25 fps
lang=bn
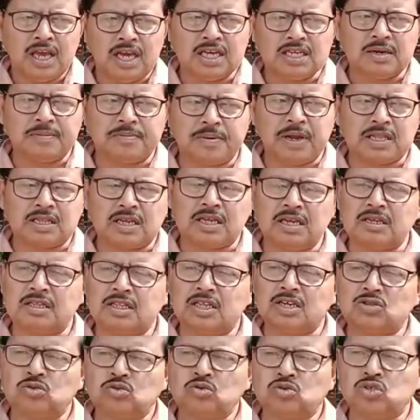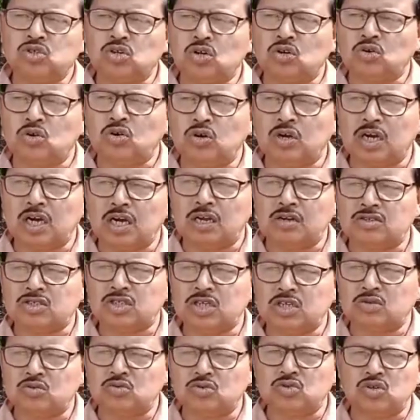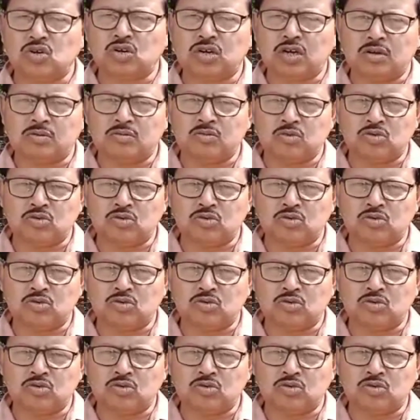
এই যে প্রাকৃতিক দুর্যোগ হয়ে গেল সেই দুর্যোগের